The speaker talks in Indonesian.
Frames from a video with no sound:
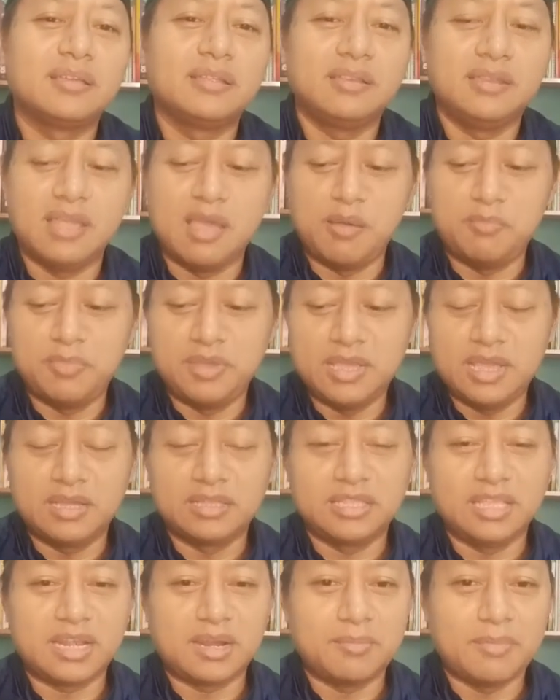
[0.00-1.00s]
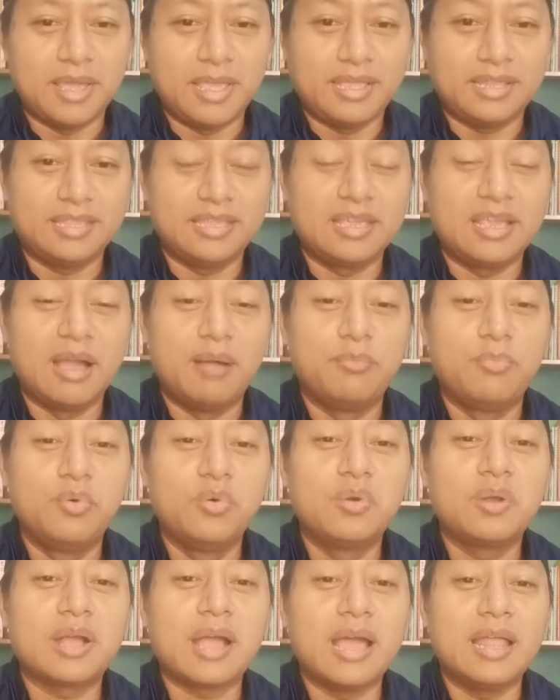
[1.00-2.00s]
Diambil yang terbaik
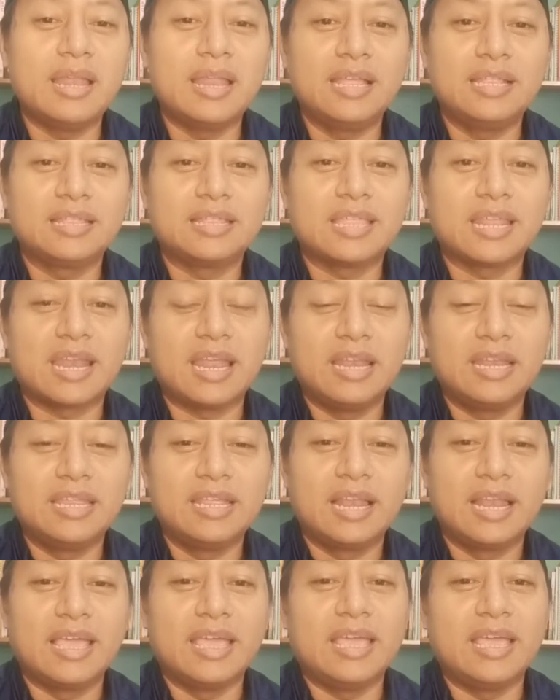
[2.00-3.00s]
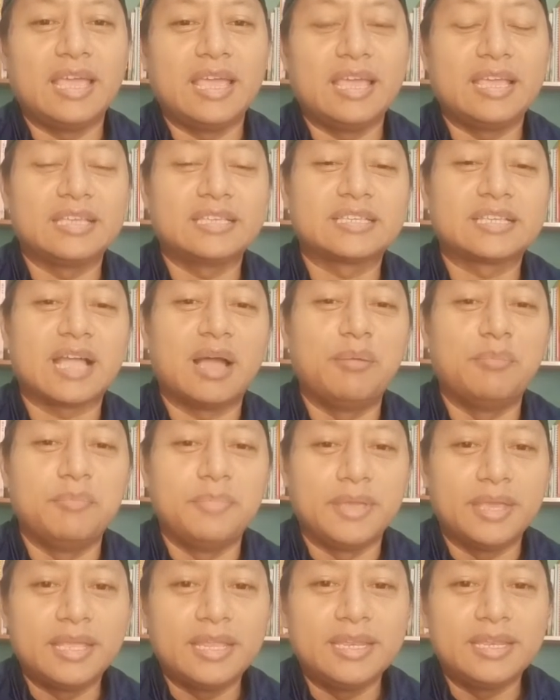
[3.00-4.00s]
digabungkan antara nilai
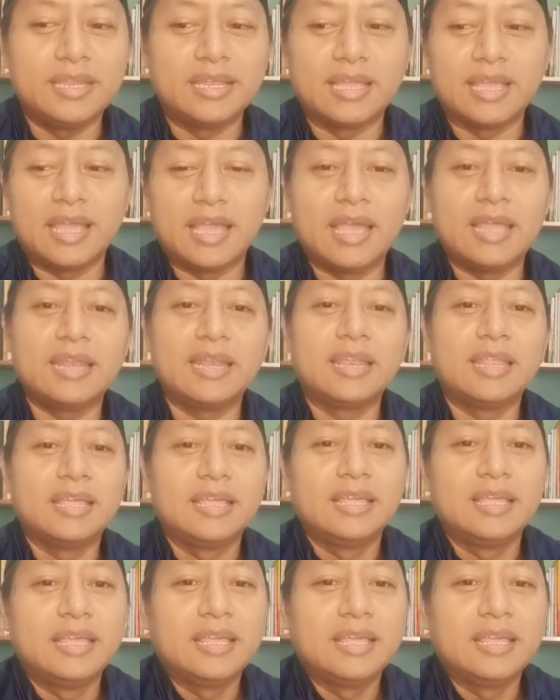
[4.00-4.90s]
SKB dengan